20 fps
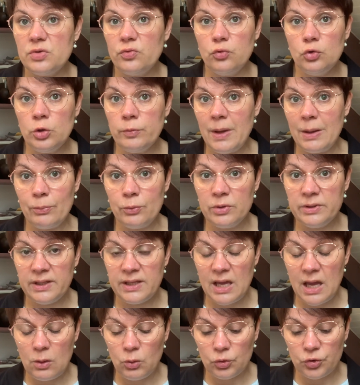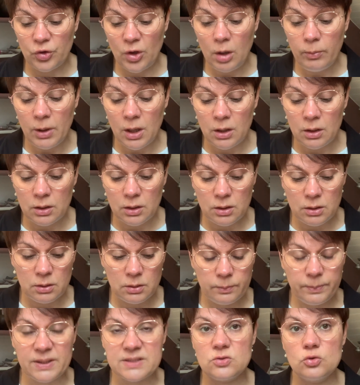voulu m'abonner à Octobre
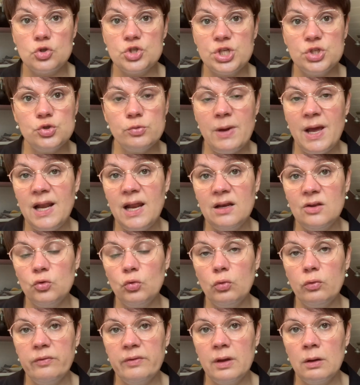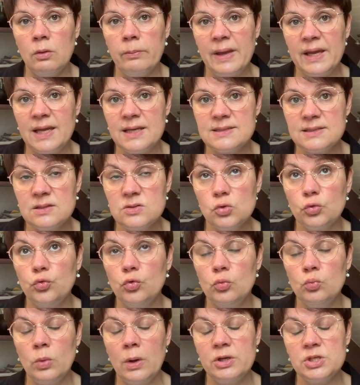parce que j'ai du mal à les trouver en magasin, surtout
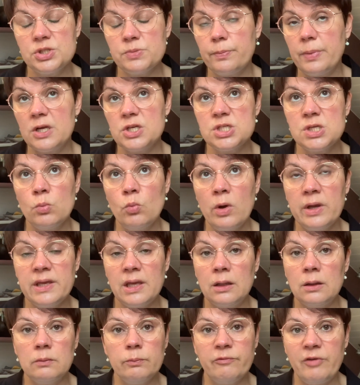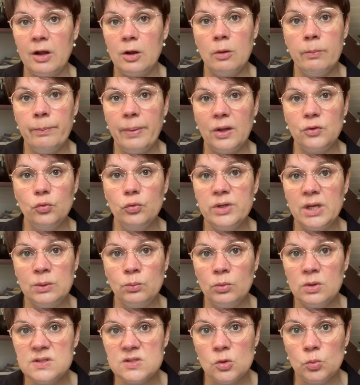que moi je pars chez moi, comme partout, il y a de
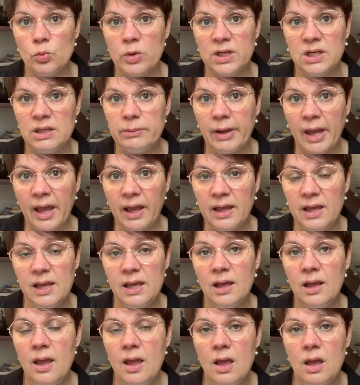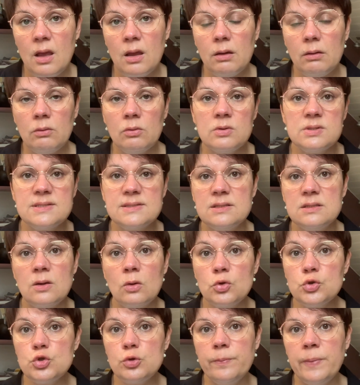moins en moins de librairies. c'est
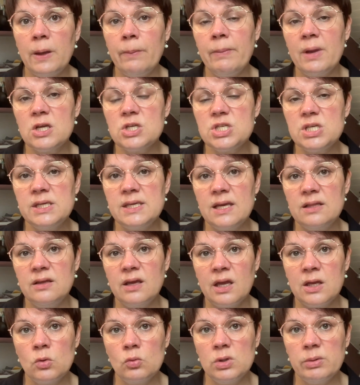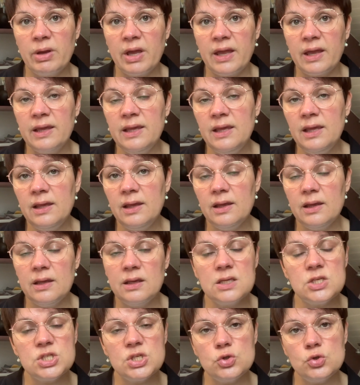en supermarché, il y a des rayons librairies
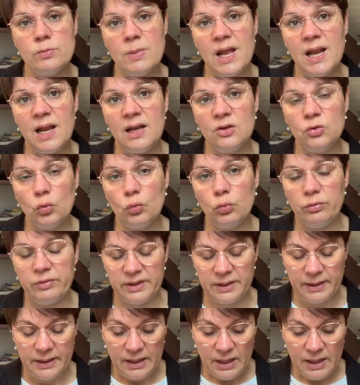et j'ai du mal à les trouver.